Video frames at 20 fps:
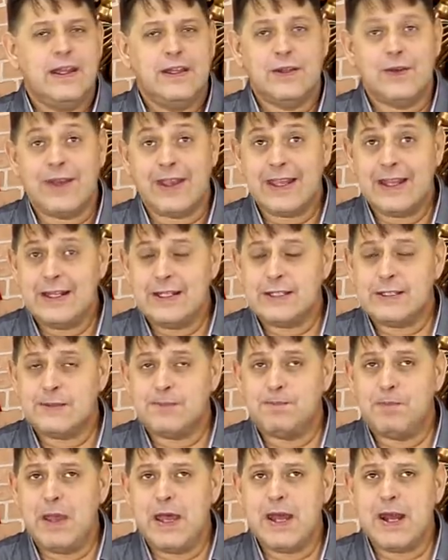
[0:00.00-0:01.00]
Não é que eles
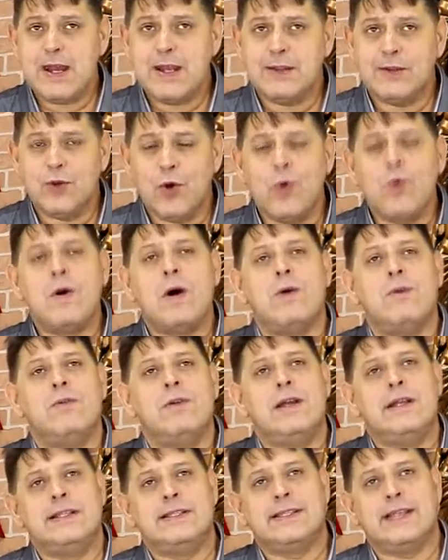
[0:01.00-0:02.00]

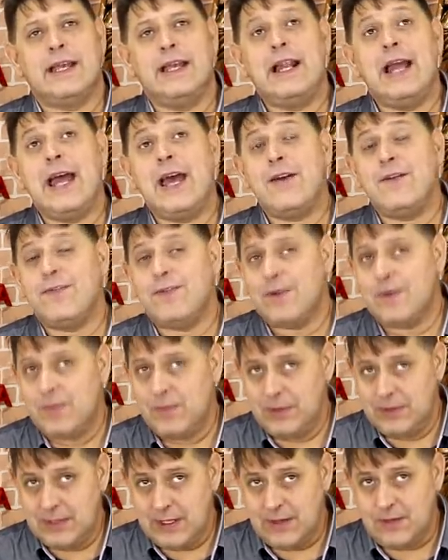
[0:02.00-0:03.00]
perdoam, eles relevam
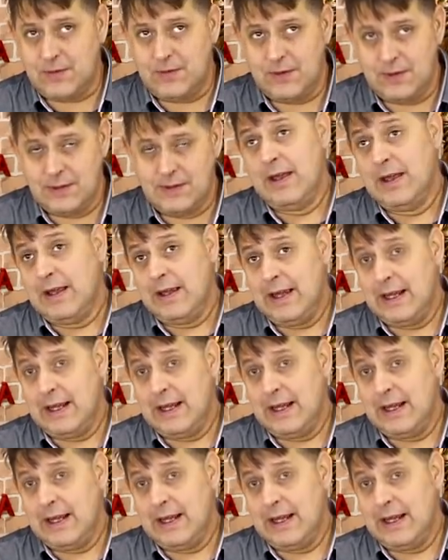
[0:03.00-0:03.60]
muita coisa.